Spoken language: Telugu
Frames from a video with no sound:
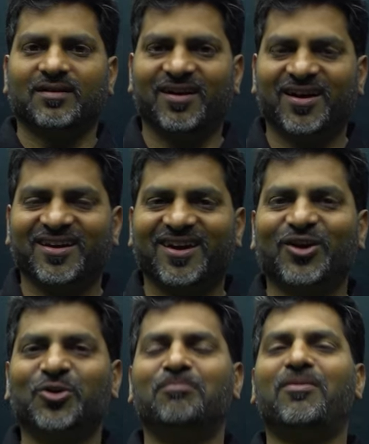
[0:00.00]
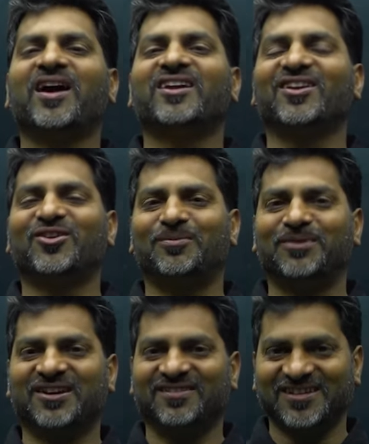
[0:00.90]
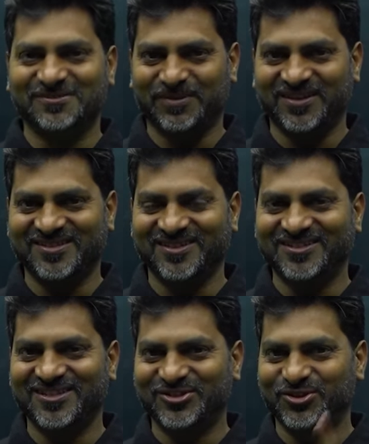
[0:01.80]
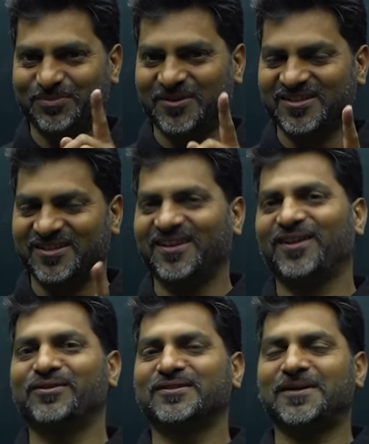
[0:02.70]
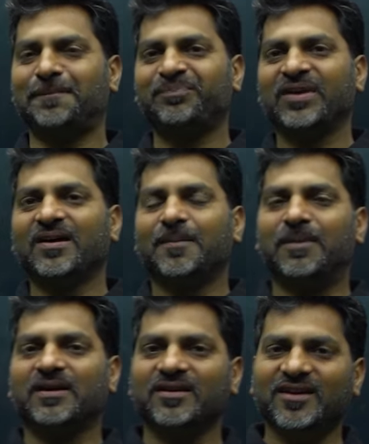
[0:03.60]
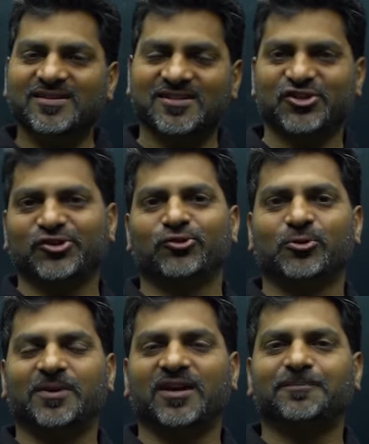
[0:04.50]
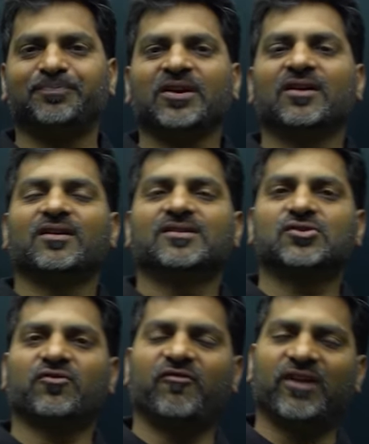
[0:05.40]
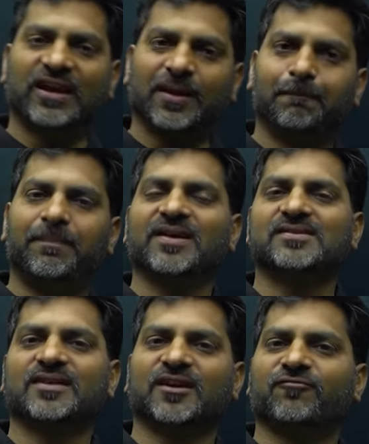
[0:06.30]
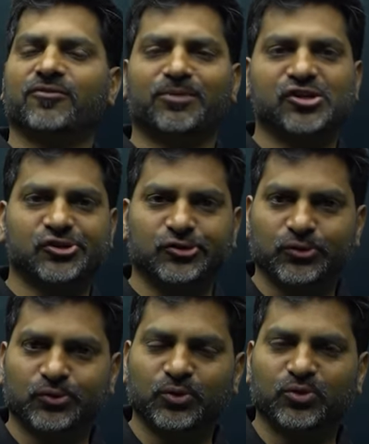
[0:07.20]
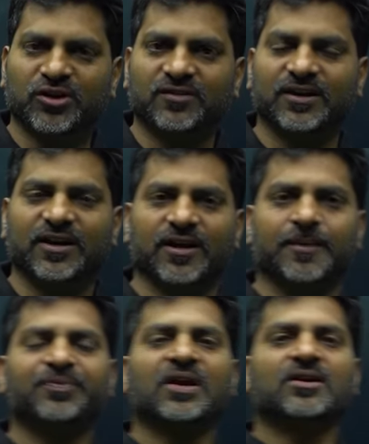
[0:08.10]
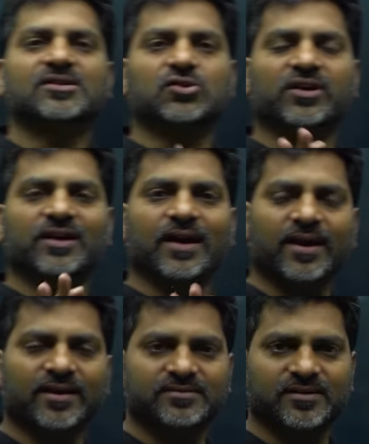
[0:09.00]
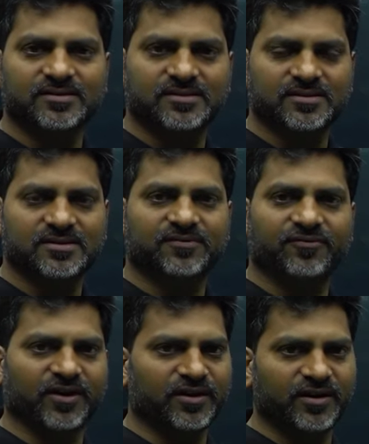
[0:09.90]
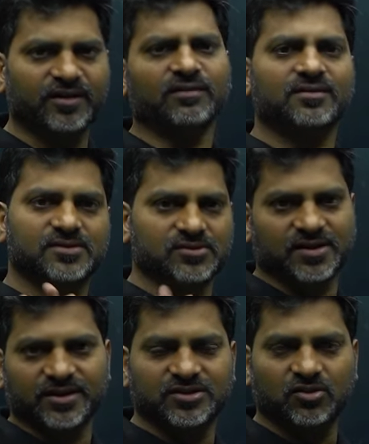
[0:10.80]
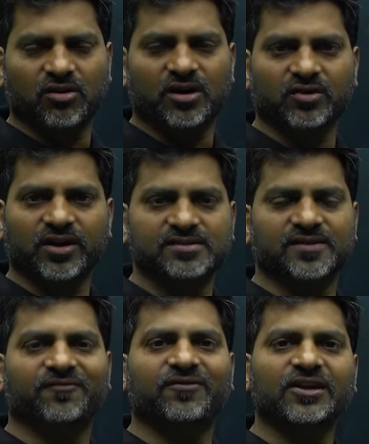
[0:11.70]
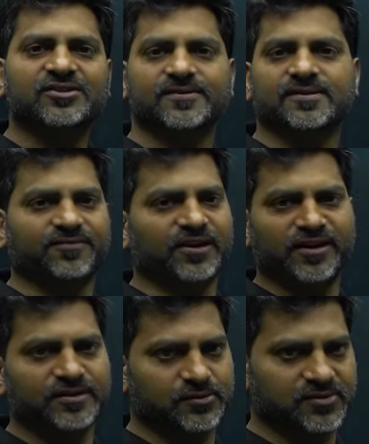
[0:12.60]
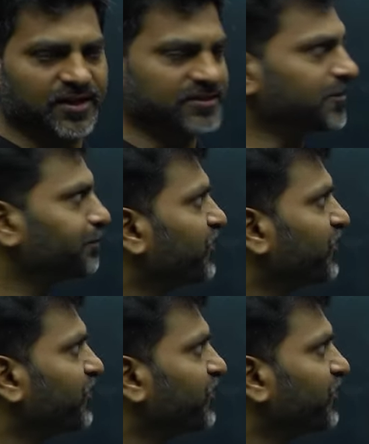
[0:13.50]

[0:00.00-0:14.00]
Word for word: హాయ్ హలో మై డియర్ కాంపిటేటివ్ ఆస్పిరెంట్స్ దిస్ ఈజ్ జియో ప్రసన్న హరికృష్ణ మరి ఈ సెషన్ లోపల సో వెరీ బేసిక్ ఇన్ఫర్మేషన్తో కూడుకున్నటువంటి సో క్యారెక్టరిస్టిక్స్ ఆఫ్ ఇండియన్ సొసైటీ ఆర్ యూ కెన్ సే ఫీచర్స్ ఆఫ్ ఇండియన్ సొసైటీ